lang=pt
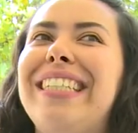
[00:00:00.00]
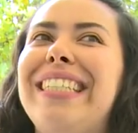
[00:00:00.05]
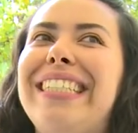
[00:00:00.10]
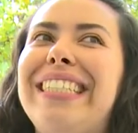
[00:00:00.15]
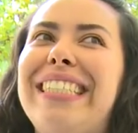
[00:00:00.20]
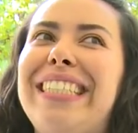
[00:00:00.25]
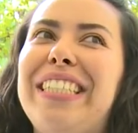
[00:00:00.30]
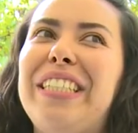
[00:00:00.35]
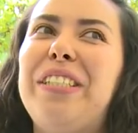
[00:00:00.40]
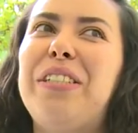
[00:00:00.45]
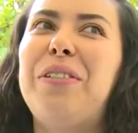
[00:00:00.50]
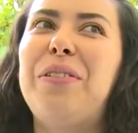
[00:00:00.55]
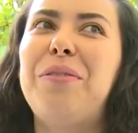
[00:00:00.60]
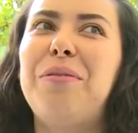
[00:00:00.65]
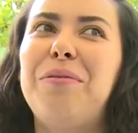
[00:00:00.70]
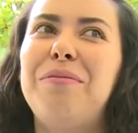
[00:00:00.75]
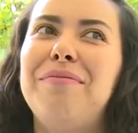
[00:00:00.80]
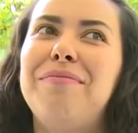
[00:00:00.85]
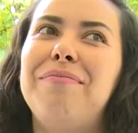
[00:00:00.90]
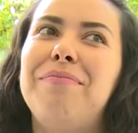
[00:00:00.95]

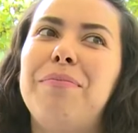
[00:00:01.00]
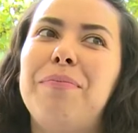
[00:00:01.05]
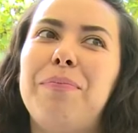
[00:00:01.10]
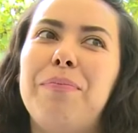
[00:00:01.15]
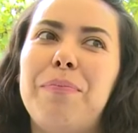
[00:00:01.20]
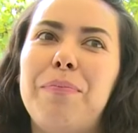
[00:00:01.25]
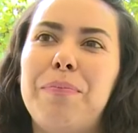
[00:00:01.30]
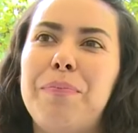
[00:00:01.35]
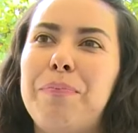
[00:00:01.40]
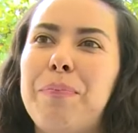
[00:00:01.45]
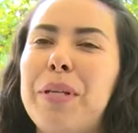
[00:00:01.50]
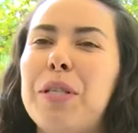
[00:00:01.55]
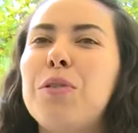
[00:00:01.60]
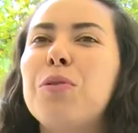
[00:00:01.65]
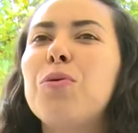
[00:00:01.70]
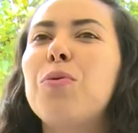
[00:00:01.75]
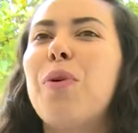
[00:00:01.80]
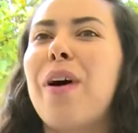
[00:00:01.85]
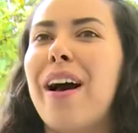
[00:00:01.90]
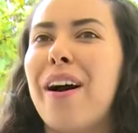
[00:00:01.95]
Então,
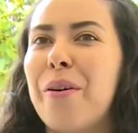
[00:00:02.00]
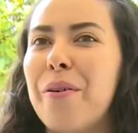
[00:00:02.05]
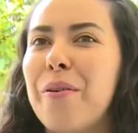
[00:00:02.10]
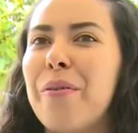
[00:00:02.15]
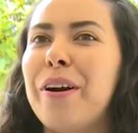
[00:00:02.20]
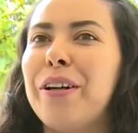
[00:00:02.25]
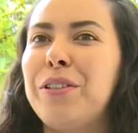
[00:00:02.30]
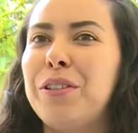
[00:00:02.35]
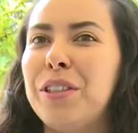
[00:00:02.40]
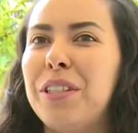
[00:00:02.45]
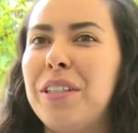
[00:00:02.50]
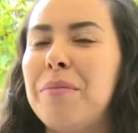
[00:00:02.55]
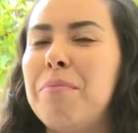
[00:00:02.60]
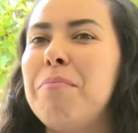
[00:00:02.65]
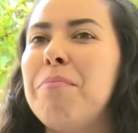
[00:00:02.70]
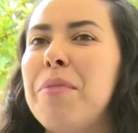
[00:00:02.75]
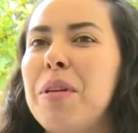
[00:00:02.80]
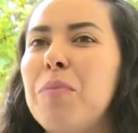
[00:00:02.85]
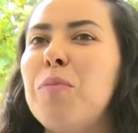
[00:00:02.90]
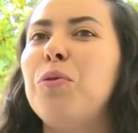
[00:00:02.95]
pessoal, eu acho que
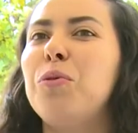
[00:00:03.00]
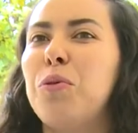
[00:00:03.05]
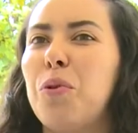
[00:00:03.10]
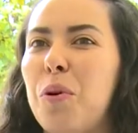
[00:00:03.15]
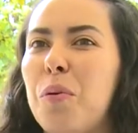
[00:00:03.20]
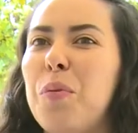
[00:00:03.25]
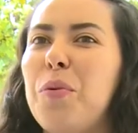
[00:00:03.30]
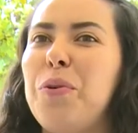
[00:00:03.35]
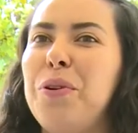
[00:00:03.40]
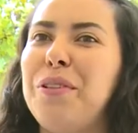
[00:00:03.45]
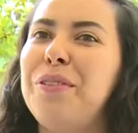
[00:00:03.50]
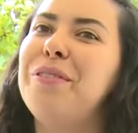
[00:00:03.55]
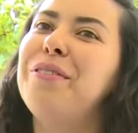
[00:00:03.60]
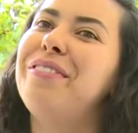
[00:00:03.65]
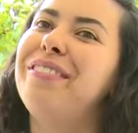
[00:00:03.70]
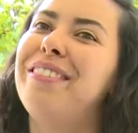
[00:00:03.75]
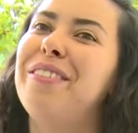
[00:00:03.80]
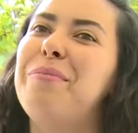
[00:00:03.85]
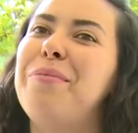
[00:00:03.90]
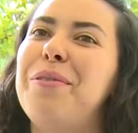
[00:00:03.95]
me mudou muito.
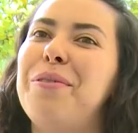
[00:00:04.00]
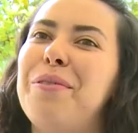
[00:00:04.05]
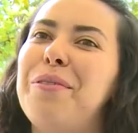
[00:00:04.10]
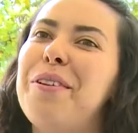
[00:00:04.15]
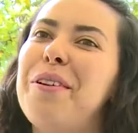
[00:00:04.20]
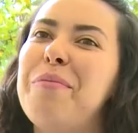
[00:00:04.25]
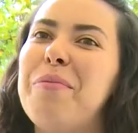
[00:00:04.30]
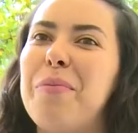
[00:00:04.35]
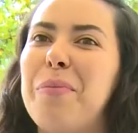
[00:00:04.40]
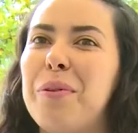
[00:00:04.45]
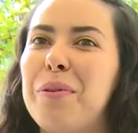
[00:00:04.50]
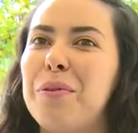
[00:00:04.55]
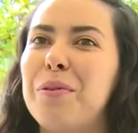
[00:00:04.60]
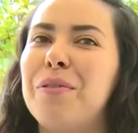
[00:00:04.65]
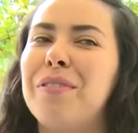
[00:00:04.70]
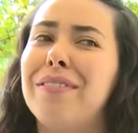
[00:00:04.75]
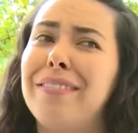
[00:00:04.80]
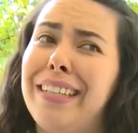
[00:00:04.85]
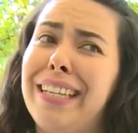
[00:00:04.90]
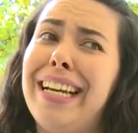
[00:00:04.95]
Eu me tornei uma
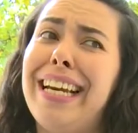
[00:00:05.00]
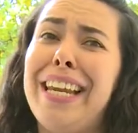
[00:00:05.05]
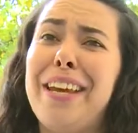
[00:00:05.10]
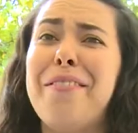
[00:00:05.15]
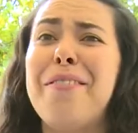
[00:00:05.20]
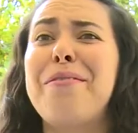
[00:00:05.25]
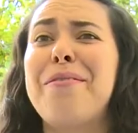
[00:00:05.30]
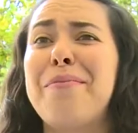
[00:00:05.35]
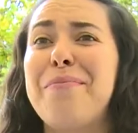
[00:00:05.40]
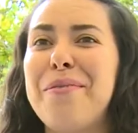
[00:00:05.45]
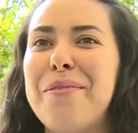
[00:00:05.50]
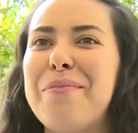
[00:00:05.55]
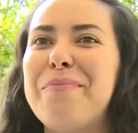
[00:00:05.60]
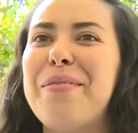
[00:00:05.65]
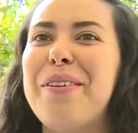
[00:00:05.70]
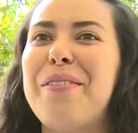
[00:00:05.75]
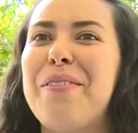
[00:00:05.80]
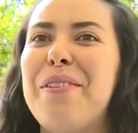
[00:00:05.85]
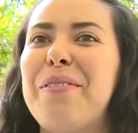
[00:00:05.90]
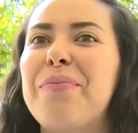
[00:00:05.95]
pessoa, creio eu, que muito
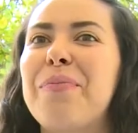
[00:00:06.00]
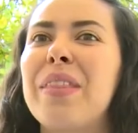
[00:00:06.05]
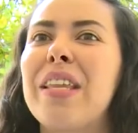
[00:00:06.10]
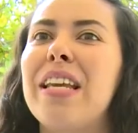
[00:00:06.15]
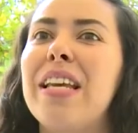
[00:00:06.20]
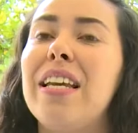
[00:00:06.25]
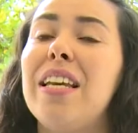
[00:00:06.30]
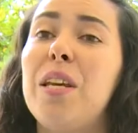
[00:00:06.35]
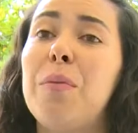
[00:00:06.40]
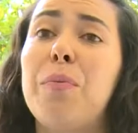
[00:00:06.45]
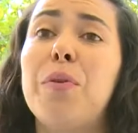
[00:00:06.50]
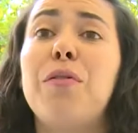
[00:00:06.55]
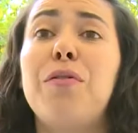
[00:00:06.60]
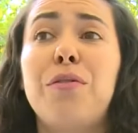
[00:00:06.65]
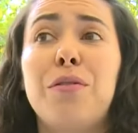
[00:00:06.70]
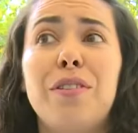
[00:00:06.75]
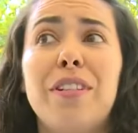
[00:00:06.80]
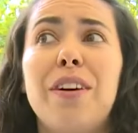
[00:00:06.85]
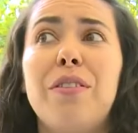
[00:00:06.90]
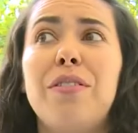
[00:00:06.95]
melhor. E
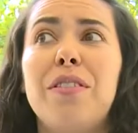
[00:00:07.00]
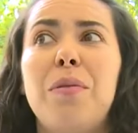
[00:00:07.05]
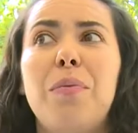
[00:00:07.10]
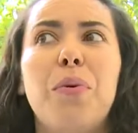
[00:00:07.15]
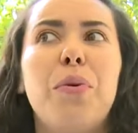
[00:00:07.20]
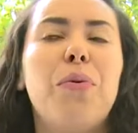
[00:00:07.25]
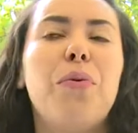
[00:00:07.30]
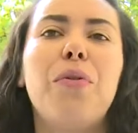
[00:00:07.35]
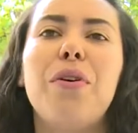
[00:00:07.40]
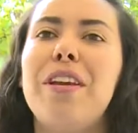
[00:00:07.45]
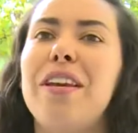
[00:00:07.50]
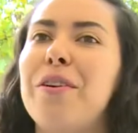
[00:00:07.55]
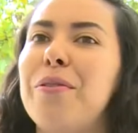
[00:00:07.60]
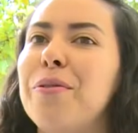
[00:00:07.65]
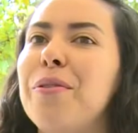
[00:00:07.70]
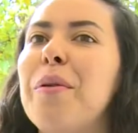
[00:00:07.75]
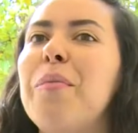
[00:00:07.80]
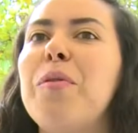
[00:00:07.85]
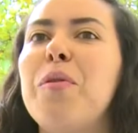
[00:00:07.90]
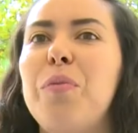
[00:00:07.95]
profissional, sim, para o
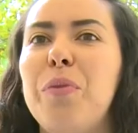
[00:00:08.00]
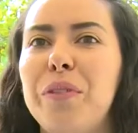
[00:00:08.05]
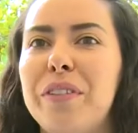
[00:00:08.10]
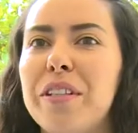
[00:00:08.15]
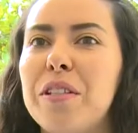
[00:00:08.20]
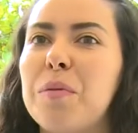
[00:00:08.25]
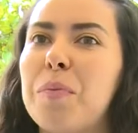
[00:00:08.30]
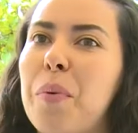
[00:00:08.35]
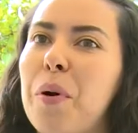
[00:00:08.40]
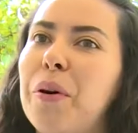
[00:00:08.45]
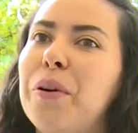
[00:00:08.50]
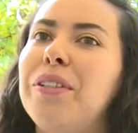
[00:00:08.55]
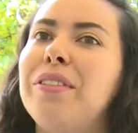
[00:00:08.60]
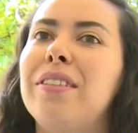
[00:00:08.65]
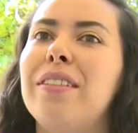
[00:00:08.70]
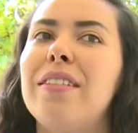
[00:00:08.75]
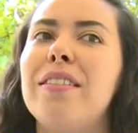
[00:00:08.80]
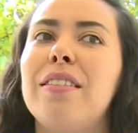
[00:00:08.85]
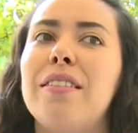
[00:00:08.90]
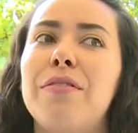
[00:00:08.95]
currículo abriu muitas
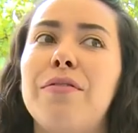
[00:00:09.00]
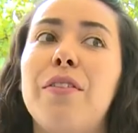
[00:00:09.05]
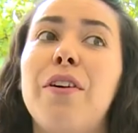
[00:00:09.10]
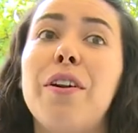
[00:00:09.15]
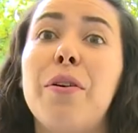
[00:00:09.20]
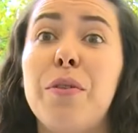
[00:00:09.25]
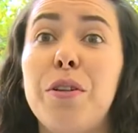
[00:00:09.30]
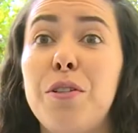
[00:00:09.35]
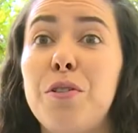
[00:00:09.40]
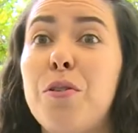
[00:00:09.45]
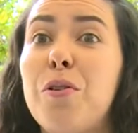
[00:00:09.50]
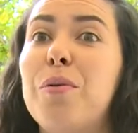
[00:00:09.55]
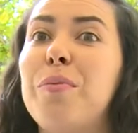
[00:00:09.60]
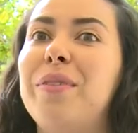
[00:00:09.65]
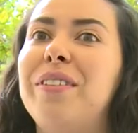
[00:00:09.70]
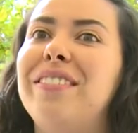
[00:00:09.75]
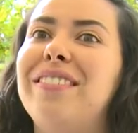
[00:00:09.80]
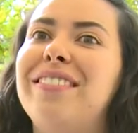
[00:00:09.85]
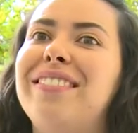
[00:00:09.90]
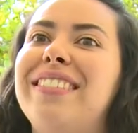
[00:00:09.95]
portas, fora o
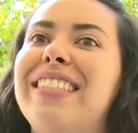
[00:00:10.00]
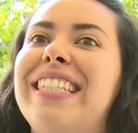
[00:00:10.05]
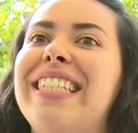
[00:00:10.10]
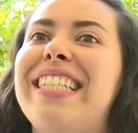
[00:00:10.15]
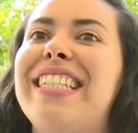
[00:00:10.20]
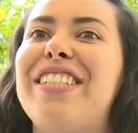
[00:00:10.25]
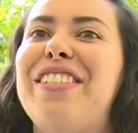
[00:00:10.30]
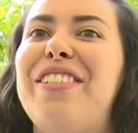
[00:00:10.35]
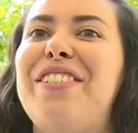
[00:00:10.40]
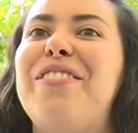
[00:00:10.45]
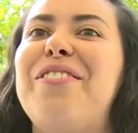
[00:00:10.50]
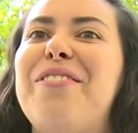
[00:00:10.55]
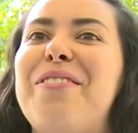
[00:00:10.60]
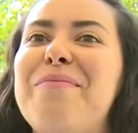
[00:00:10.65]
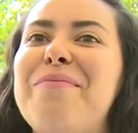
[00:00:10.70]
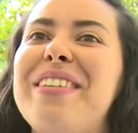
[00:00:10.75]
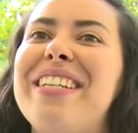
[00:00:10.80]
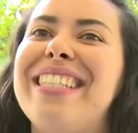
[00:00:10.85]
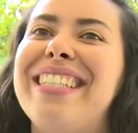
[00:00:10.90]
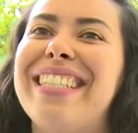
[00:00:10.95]
idioma, né? Que a gente
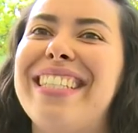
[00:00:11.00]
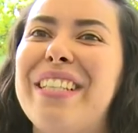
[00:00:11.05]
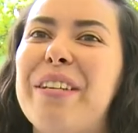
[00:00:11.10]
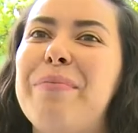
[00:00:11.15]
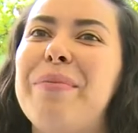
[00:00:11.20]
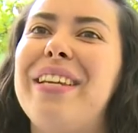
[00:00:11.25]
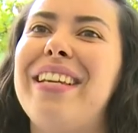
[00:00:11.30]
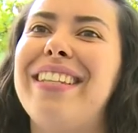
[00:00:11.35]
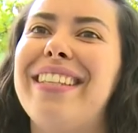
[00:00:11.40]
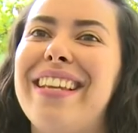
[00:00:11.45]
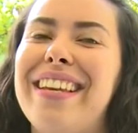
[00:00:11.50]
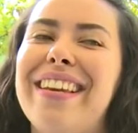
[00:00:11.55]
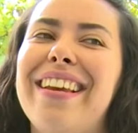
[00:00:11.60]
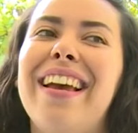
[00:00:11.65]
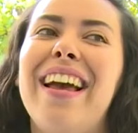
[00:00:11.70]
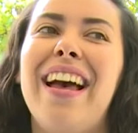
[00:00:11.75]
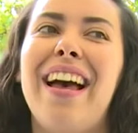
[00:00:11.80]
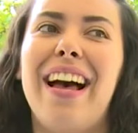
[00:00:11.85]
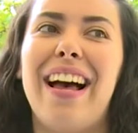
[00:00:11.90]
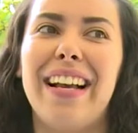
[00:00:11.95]
começa também a ter
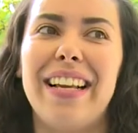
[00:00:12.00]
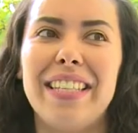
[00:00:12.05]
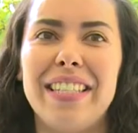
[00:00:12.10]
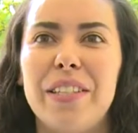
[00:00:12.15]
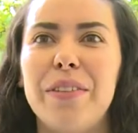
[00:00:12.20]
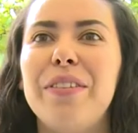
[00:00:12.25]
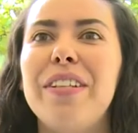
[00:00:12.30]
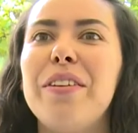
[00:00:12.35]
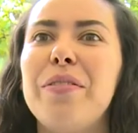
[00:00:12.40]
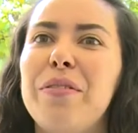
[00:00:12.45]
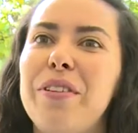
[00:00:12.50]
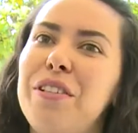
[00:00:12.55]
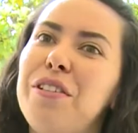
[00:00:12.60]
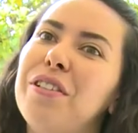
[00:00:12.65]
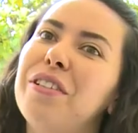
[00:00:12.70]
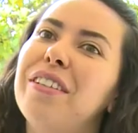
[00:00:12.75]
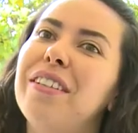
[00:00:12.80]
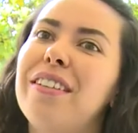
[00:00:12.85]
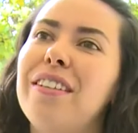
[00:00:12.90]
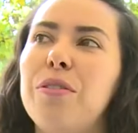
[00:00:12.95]
a questão
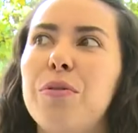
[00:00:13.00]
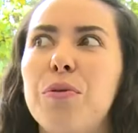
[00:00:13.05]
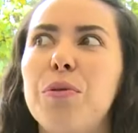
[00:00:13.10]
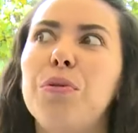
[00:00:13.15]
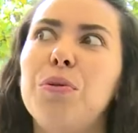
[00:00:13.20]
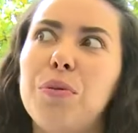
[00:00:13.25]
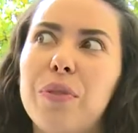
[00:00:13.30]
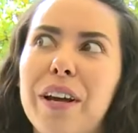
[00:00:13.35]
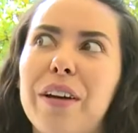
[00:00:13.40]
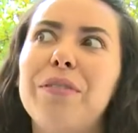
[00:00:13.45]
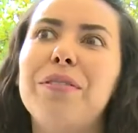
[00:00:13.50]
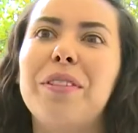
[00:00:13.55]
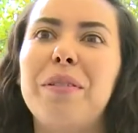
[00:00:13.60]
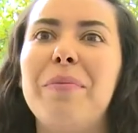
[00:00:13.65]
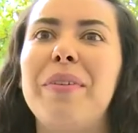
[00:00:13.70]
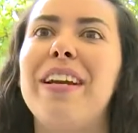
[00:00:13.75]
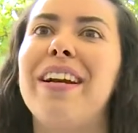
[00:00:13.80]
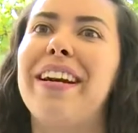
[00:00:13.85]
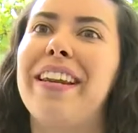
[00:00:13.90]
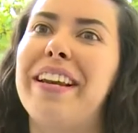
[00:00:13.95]
linguística e o cultural
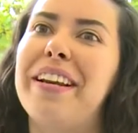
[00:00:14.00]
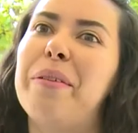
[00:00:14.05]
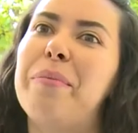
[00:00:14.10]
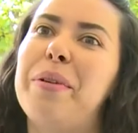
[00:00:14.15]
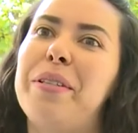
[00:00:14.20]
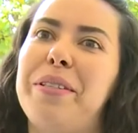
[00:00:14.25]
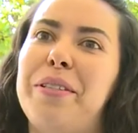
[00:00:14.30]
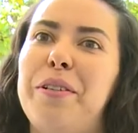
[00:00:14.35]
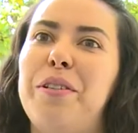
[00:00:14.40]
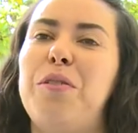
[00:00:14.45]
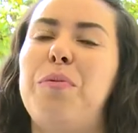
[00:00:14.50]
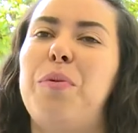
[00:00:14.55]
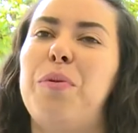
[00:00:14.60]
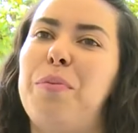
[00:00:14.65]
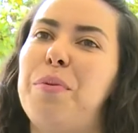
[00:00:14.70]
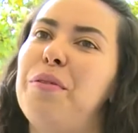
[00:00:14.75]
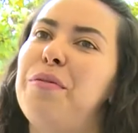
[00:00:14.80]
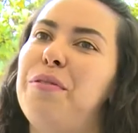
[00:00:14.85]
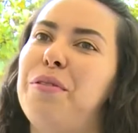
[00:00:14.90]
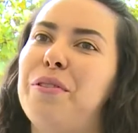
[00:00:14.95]
também agrega bastante para
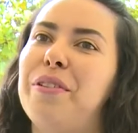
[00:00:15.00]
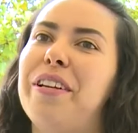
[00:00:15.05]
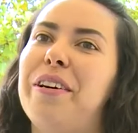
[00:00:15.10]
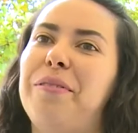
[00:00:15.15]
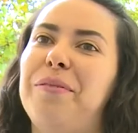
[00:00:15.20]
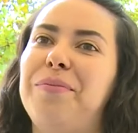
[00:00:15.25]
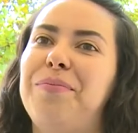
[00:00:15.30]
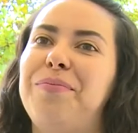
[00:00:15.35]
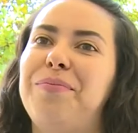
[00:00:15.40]
o profissional.